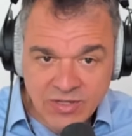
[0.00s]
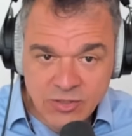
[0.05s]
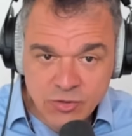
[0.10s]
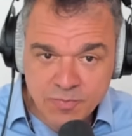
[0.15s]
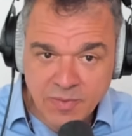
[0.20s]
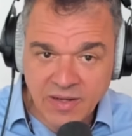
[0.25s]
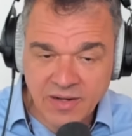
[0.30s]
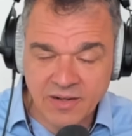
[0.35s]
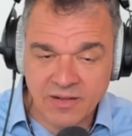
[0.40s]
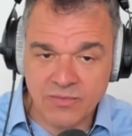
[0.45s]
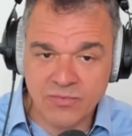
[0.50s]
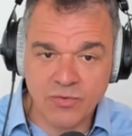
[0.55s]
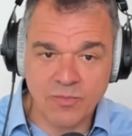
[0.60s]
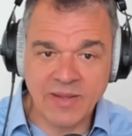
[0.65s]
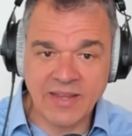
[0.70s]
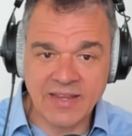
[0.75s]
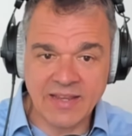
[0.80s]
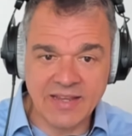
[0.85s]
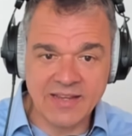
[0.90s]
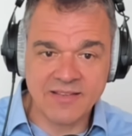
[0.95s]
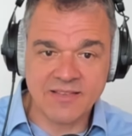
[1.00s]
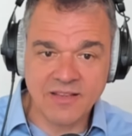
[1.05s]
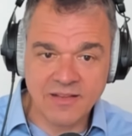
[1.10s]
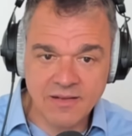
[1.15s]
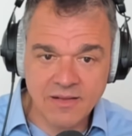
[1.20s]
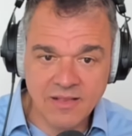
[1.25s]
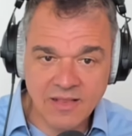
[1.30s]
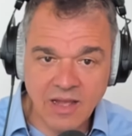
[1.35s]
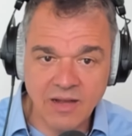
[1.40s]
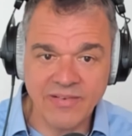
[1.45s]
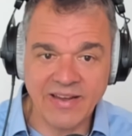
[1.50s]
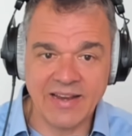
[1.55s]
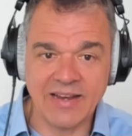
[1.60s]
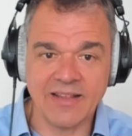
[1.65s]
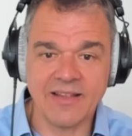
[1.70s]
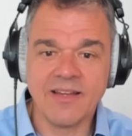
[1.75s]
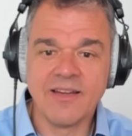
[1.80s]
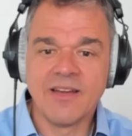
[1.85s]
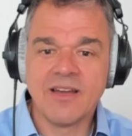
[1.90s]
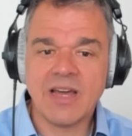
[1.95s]
die spannend. Für mich ist das langweilig.
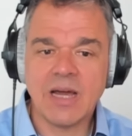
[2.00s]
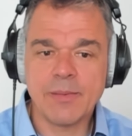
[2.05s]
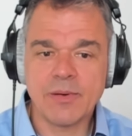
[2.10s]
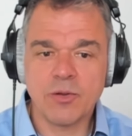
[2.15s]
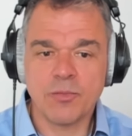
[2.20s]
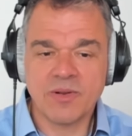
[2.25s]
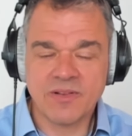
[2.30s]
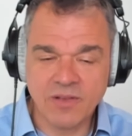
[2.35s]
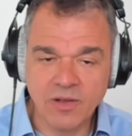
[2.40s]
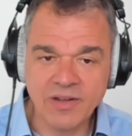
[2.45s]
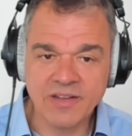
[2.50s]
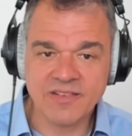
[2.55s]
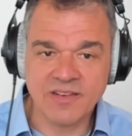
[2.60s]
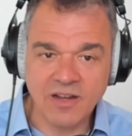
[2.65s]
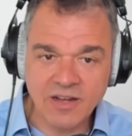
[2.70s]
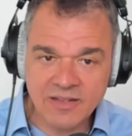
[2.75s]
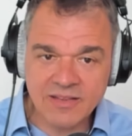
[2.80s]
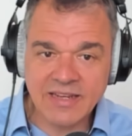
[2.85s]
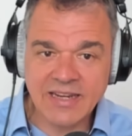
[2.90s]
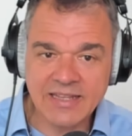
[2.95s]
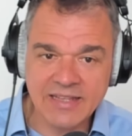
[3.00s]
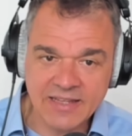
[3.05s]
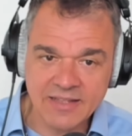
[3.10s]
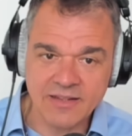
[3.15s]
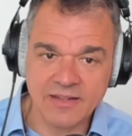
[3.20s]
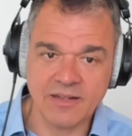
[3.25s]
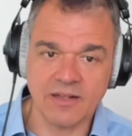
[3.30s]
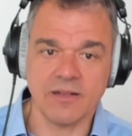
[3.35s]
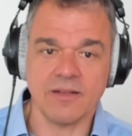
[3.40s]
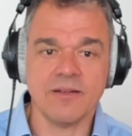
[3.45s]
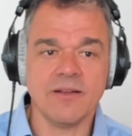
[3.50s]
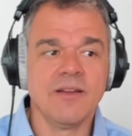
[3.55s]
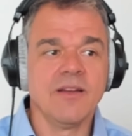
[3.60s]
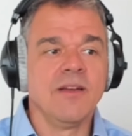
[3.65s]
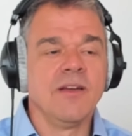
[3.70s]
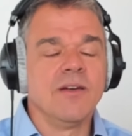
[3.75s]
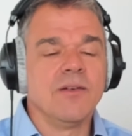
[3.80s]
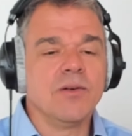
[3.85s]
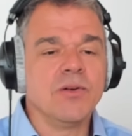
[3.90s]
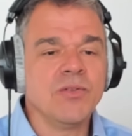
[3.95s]
Aber über solche Sachen rede ich dann halt.
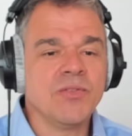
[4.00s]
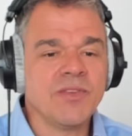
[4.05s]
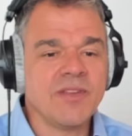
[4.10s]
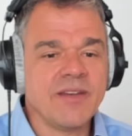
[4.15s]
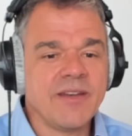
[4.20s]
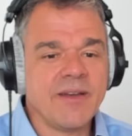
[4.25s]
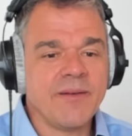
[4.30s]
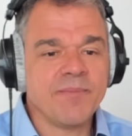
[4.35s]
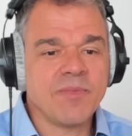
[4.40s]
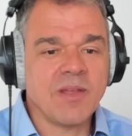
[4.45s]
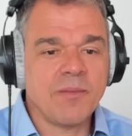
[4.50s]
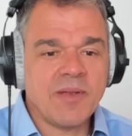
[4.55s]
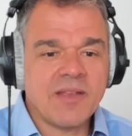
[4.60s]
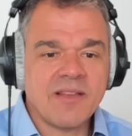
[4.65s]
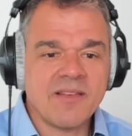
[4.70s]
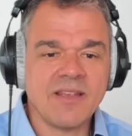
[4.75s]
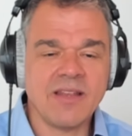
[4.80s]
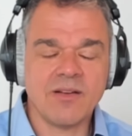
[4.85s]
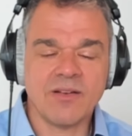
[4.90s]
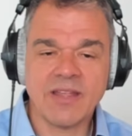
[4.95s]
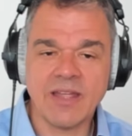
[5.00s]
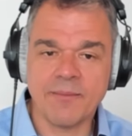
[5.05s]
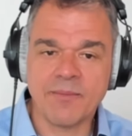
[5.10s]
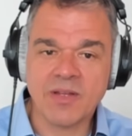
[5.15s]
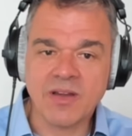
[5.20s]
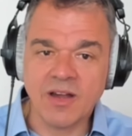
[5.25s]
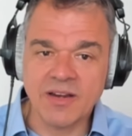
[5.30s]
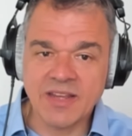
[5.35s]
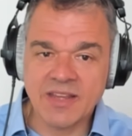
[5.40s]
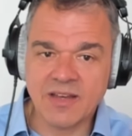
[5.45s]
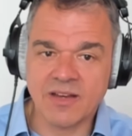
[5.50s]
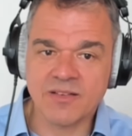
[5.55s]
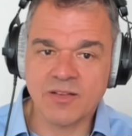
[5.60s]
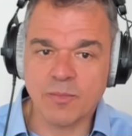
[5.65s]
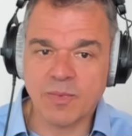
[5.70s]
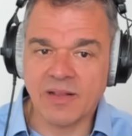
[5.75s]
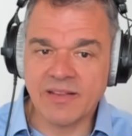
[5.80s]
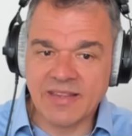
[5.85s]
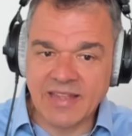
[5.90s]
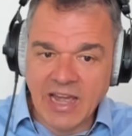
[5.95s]
Und ähm, da habe ich gesehen, okay, kann ich ja,
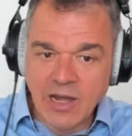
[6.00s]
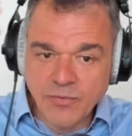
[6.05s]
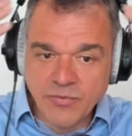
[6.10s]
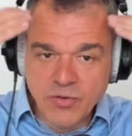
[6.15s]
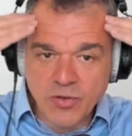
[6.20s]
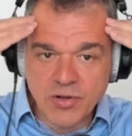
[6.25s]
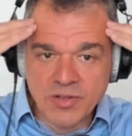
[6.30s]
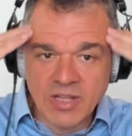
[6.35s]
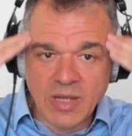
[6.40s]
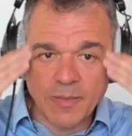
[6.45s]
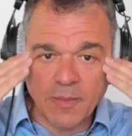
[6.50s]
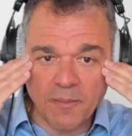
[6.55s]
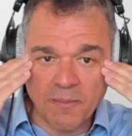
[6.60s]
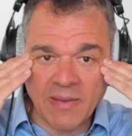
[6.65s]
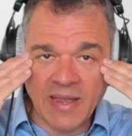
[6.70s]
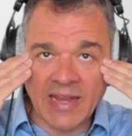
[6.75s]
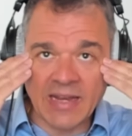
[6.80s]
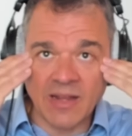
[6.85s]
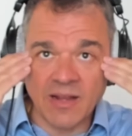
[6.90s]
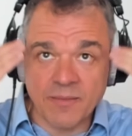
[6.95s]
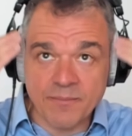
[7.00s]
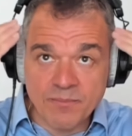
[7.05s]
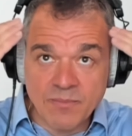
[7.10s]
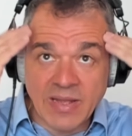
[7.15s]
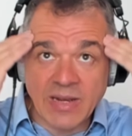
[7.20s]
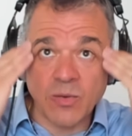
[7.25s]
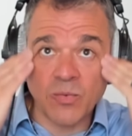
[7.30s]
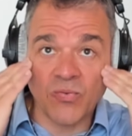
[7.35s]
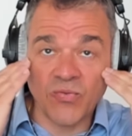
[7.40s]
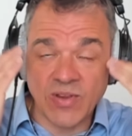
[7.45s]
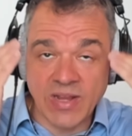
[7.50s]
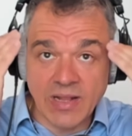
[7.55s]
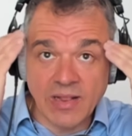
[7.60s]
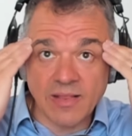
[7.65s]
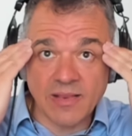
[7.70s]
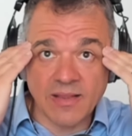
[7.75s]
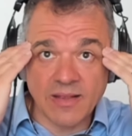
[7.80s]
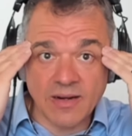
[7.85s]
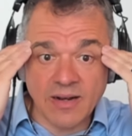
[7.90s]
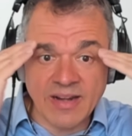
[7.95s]
sobald ich aufgehört habe, meine, meinen
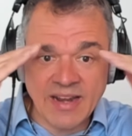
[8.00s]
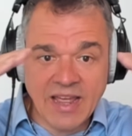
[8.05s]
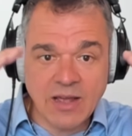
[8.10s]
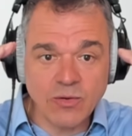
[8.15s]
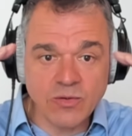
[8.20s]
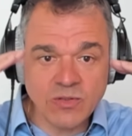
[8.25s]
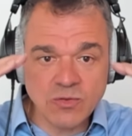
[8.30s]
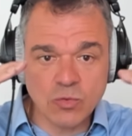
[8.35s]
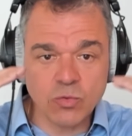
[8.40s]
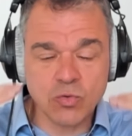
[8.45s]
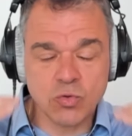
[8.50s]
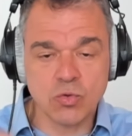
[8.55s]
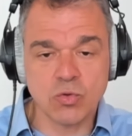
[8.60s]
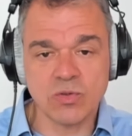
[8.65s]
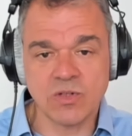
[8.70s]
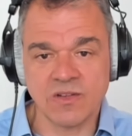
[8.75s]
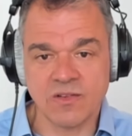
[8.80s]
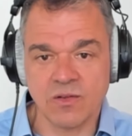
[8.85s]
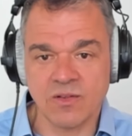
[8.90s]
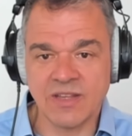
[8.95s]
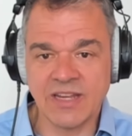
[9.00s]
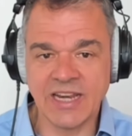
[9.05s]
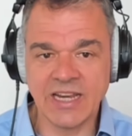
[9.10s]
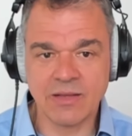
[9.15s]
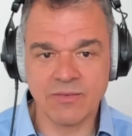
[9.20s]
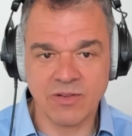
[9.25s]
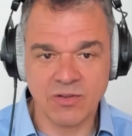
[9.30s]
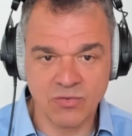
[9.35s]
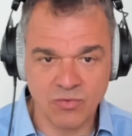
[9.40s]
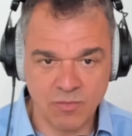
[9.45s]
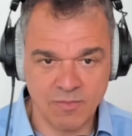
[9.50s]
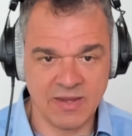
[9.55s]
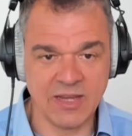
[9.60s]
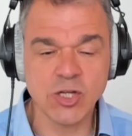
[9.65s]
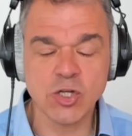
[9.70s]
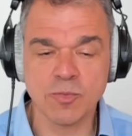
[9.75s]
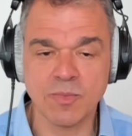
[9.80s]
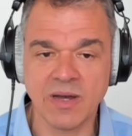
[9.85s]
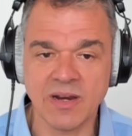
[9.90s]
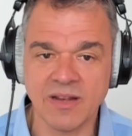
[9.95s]
Filter rauszutun, also nicht, was für
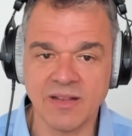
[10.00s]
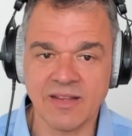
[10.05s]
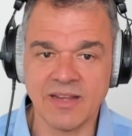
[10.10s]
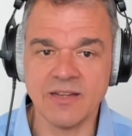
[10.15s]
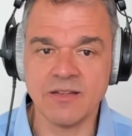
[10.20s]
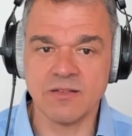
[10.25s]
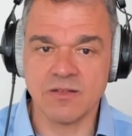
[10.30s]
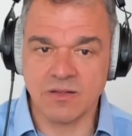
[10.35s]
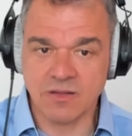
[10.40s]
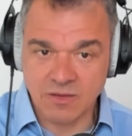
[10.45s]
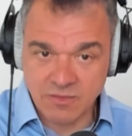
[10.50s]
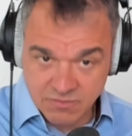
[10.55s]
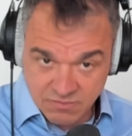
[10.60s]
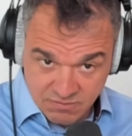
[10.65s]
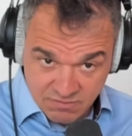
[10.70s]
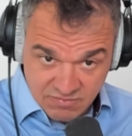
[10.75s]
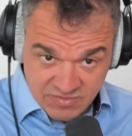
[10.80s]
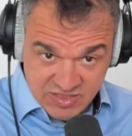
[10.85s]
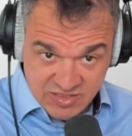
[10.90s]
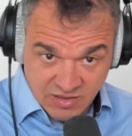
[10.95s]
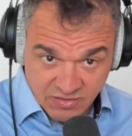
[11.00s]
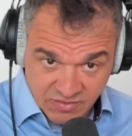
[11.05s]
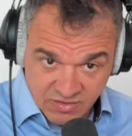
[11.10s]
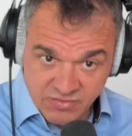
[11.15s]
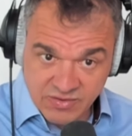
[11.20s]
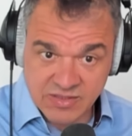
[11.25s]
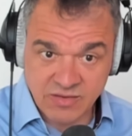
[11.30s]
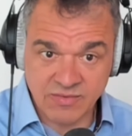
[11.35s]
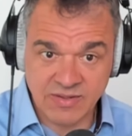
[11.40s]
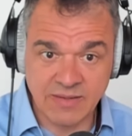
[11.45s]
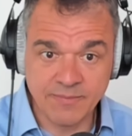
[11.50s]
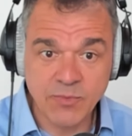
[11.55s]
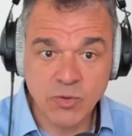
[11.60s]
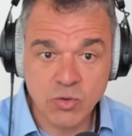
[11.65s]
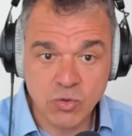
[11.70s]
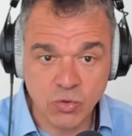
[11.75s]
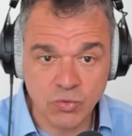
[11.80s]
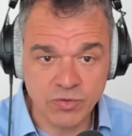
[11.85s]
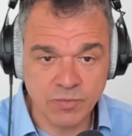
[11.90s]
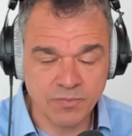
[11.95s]
mich spannend ist, sondern, wie ist das wie, wie
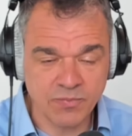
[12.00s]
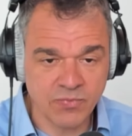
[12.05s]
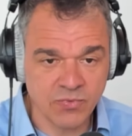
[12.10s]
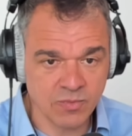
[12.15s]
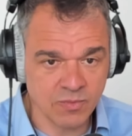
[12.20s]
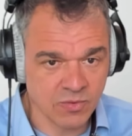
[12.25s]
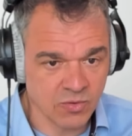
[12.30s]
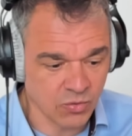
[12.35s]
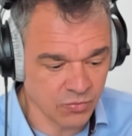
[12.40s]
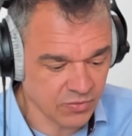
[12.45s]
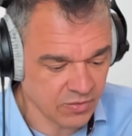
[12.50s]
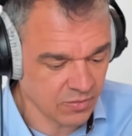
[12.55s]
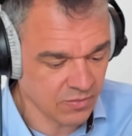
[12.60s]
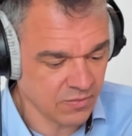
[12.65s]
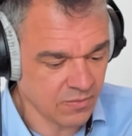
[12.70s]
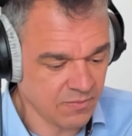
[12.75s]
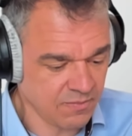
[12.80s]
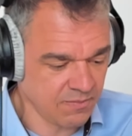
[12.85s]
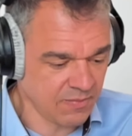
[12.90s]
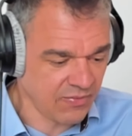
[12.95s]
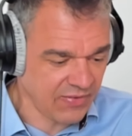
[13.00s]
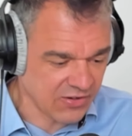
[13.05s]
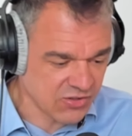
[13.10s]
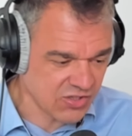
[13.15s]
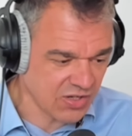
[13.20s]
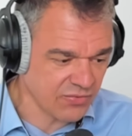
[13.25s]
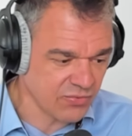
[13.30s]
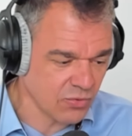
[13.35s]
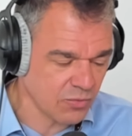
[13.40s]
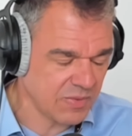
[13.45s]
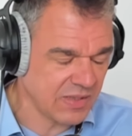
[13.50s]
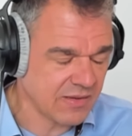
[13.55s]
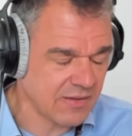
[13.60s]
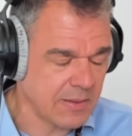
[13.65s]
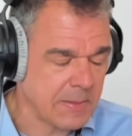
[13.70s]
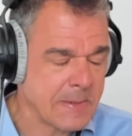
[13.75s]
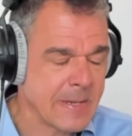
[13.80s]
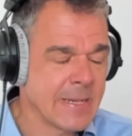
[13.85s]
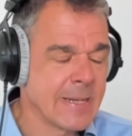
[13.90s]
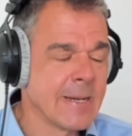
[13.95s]
Kunden, Kundenbewirtschaftung
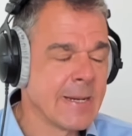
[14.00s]
bitte,